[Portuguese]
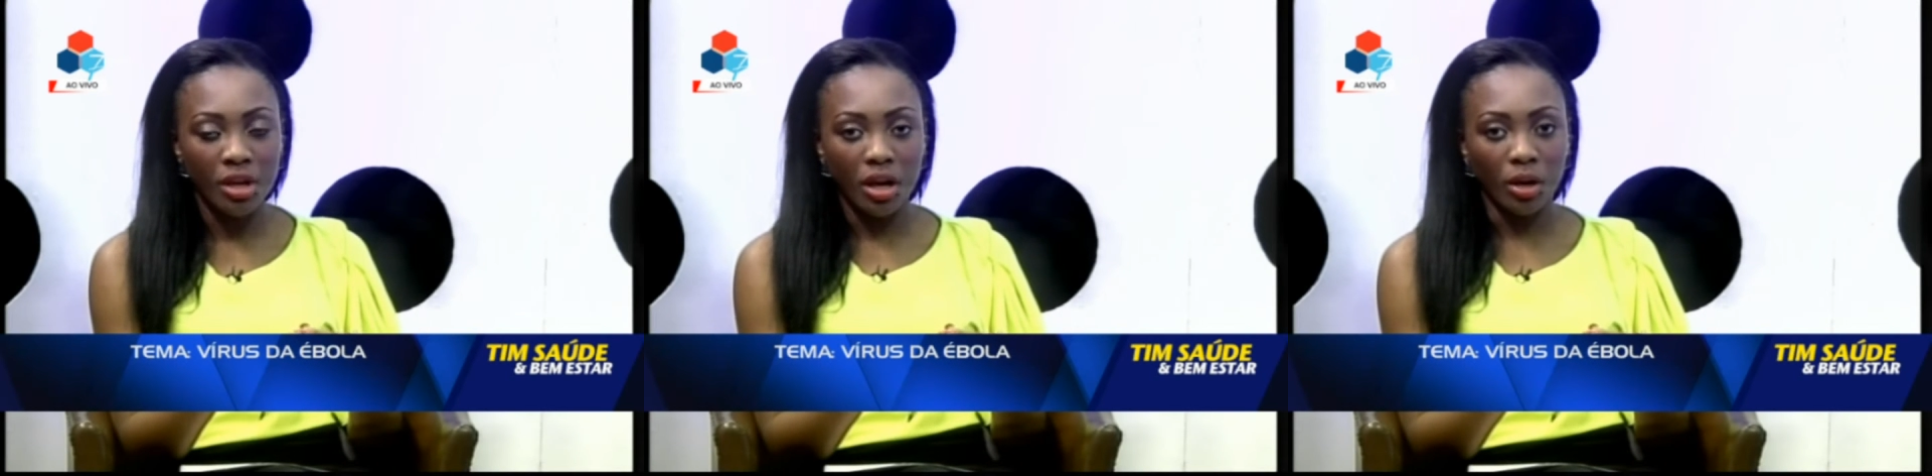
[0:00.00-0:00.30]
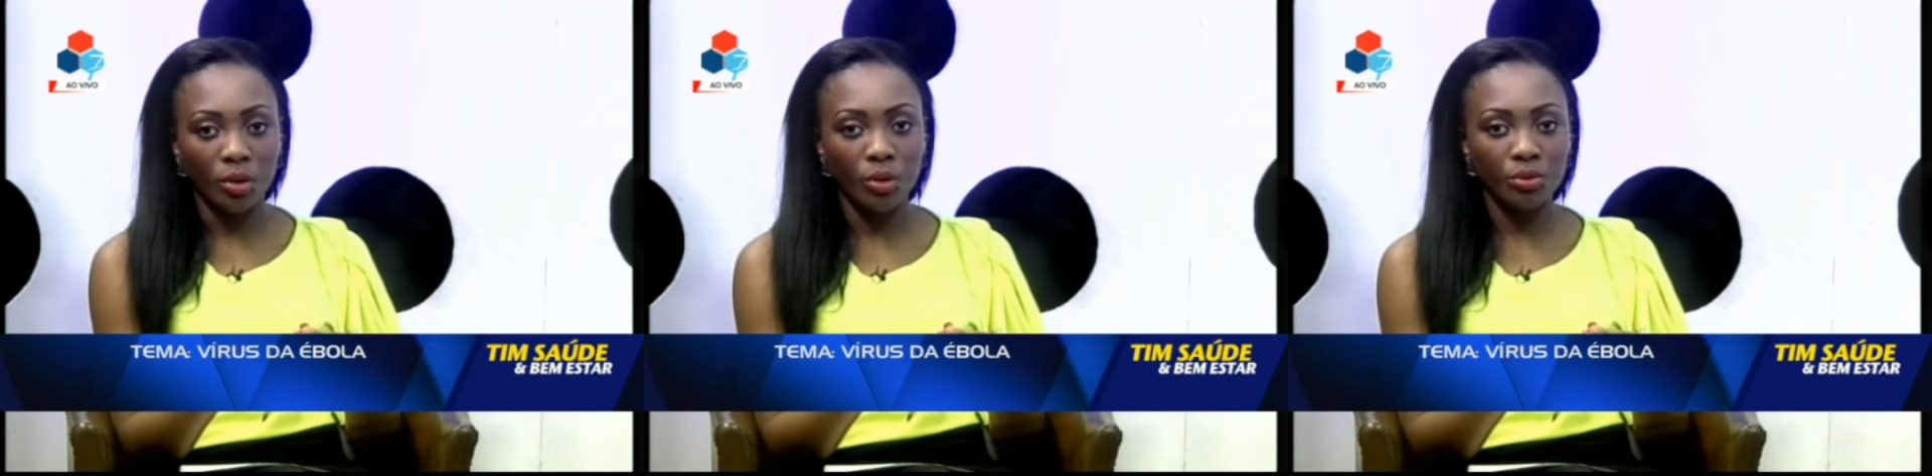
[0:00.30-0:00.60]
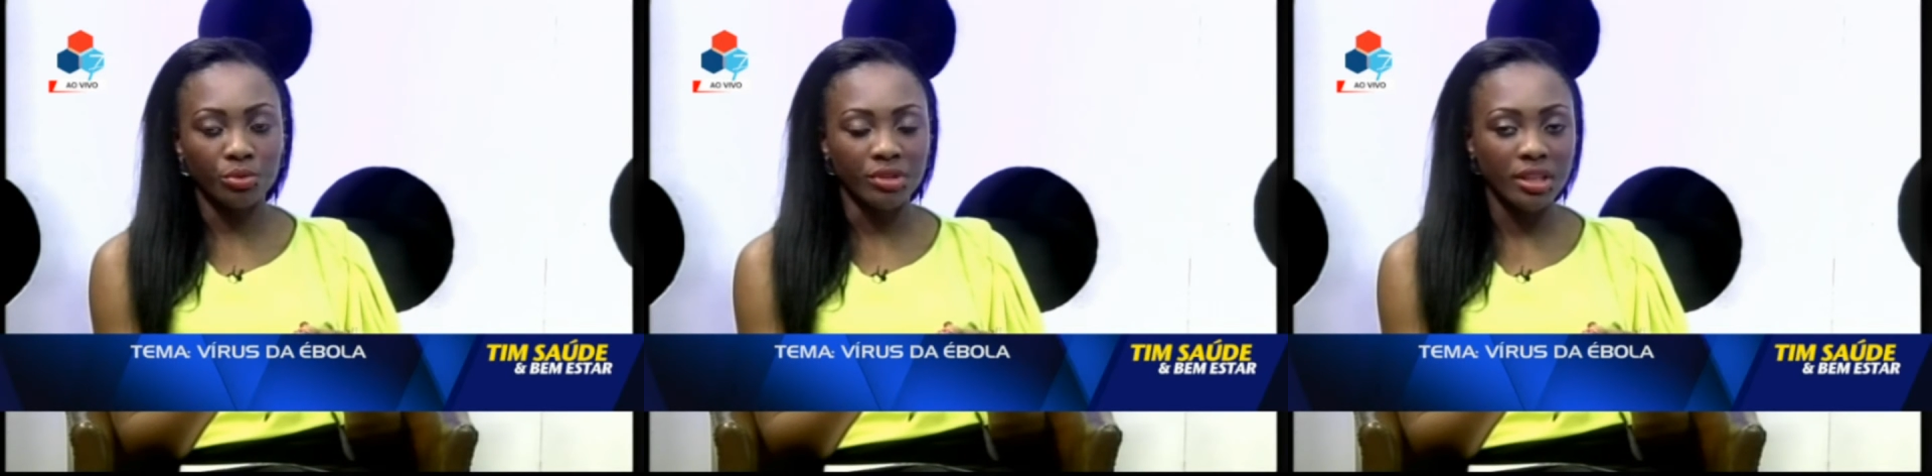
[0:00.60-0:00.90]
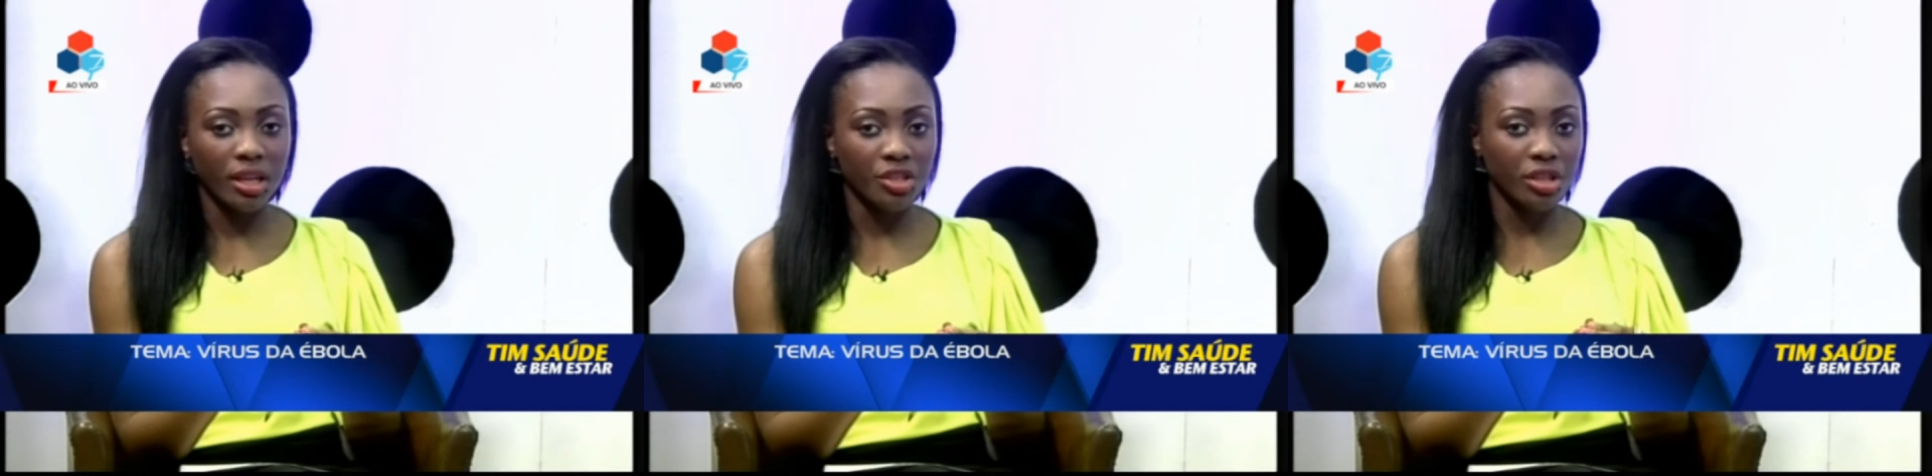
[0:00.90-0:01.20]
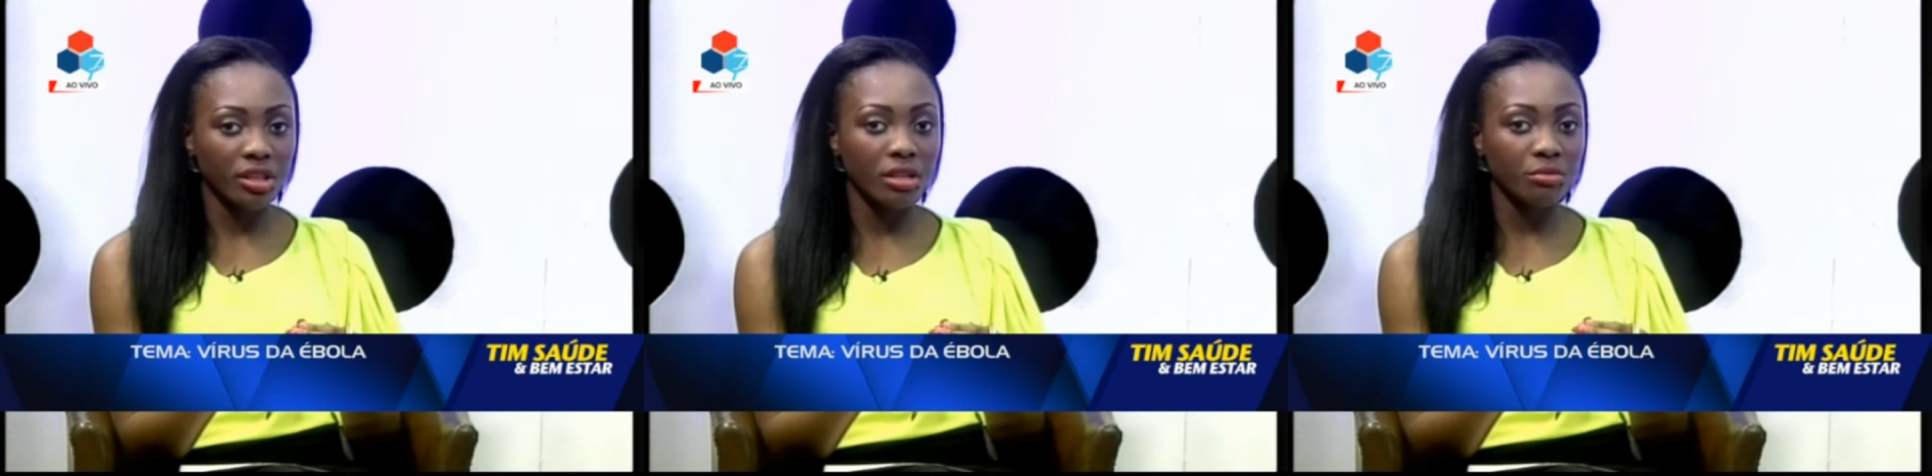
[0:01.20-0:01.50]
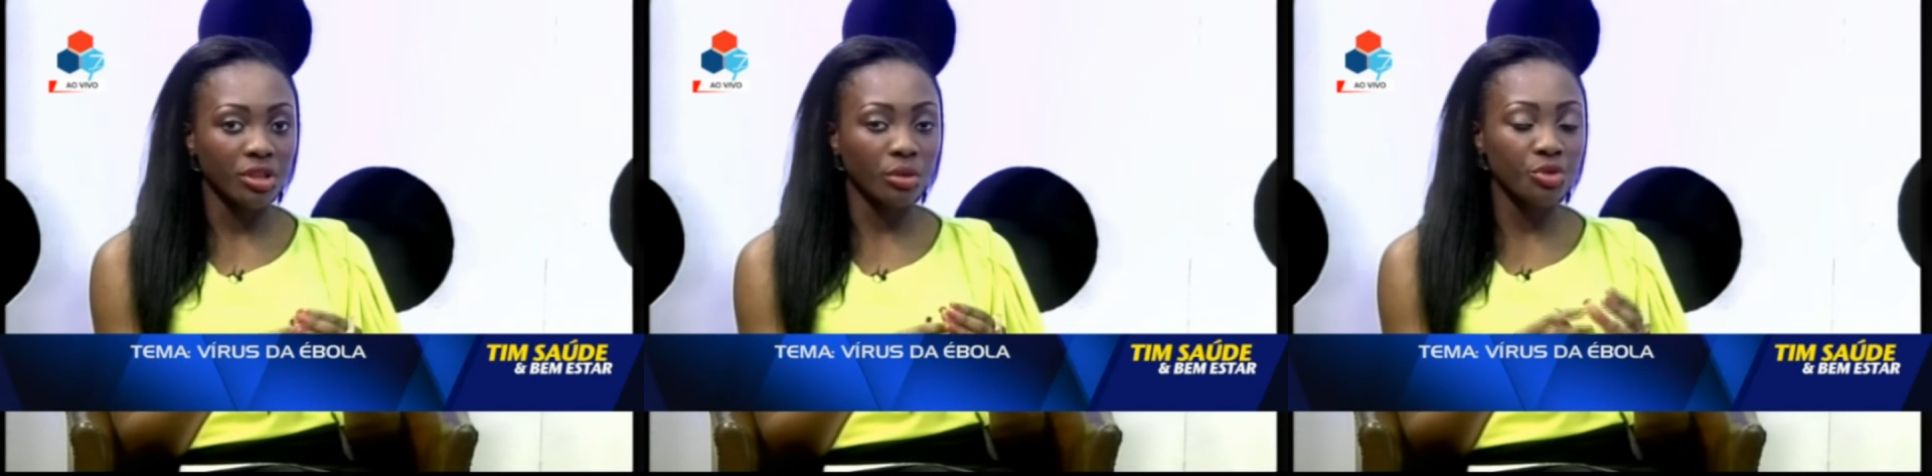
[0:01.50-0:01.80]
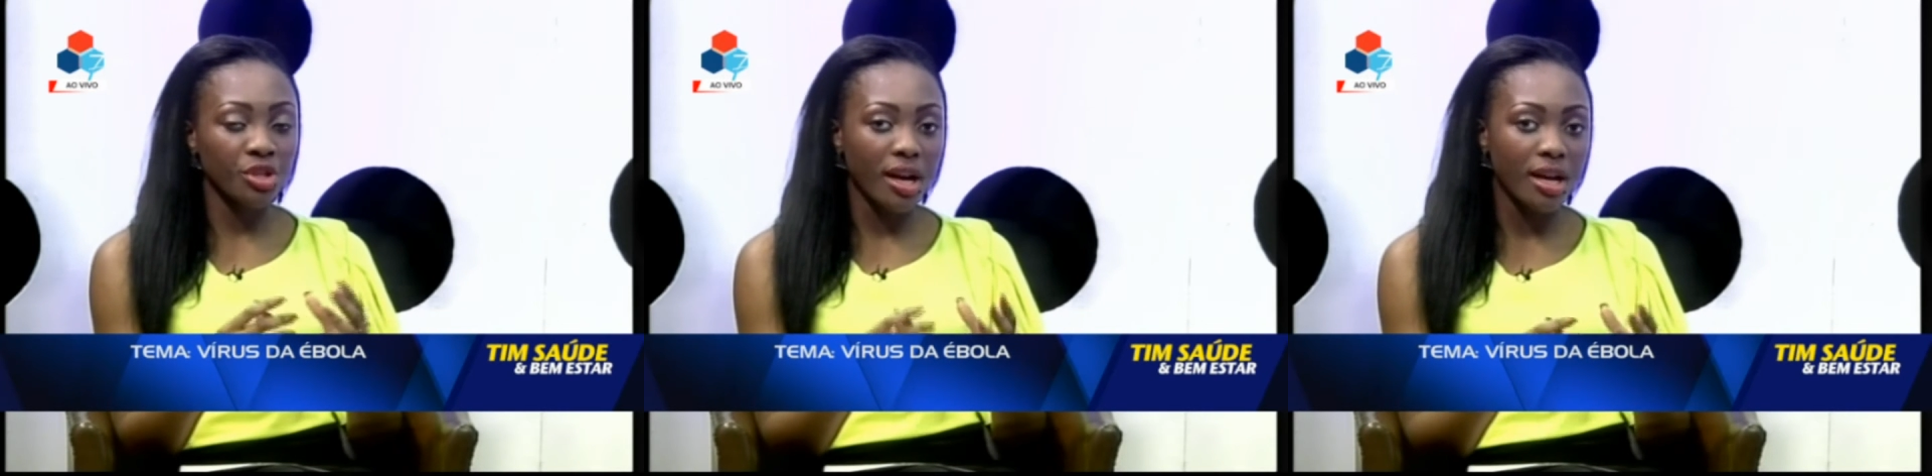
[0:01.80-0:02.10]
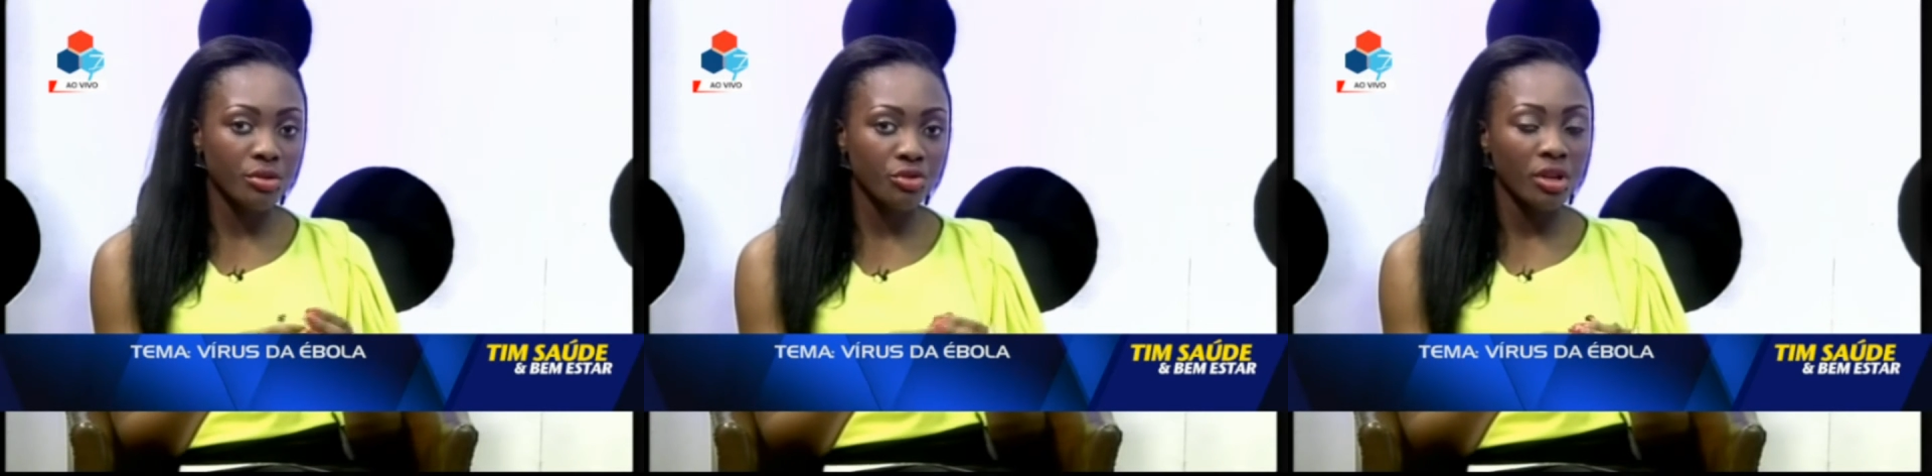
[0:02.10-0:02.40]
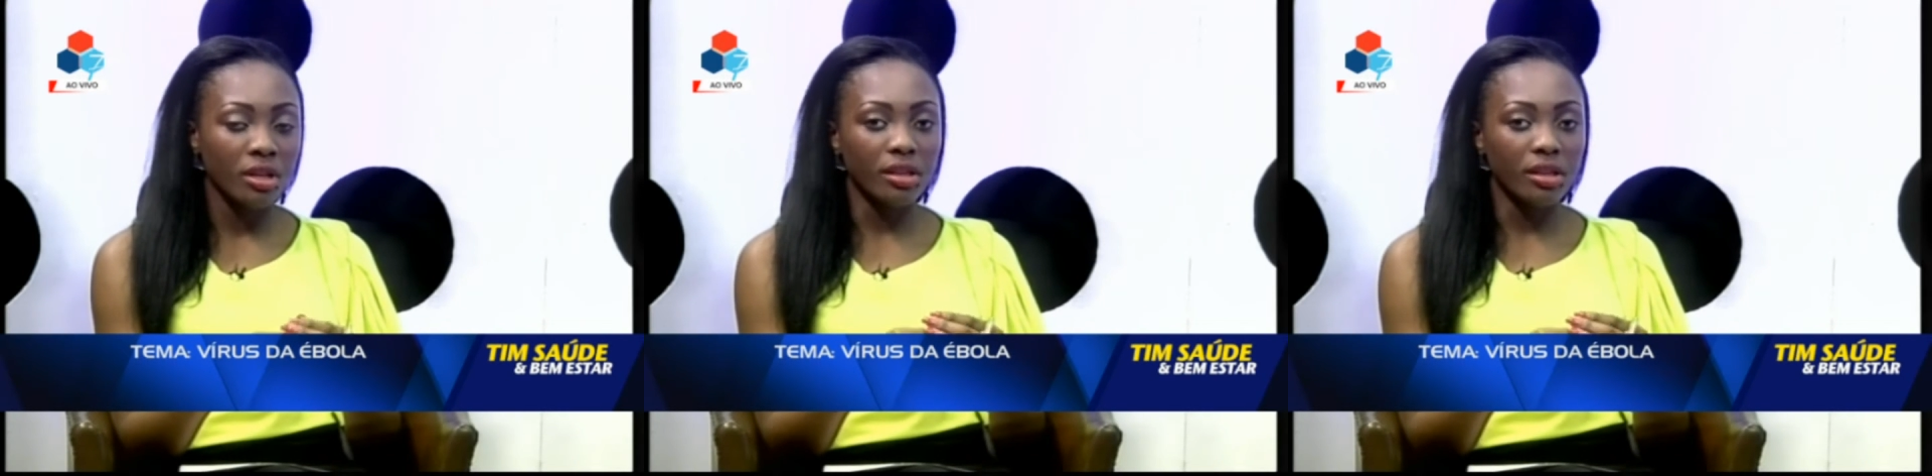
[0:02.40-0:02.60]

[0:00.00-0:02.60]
ao longo do dia que já tínhamos alguns casos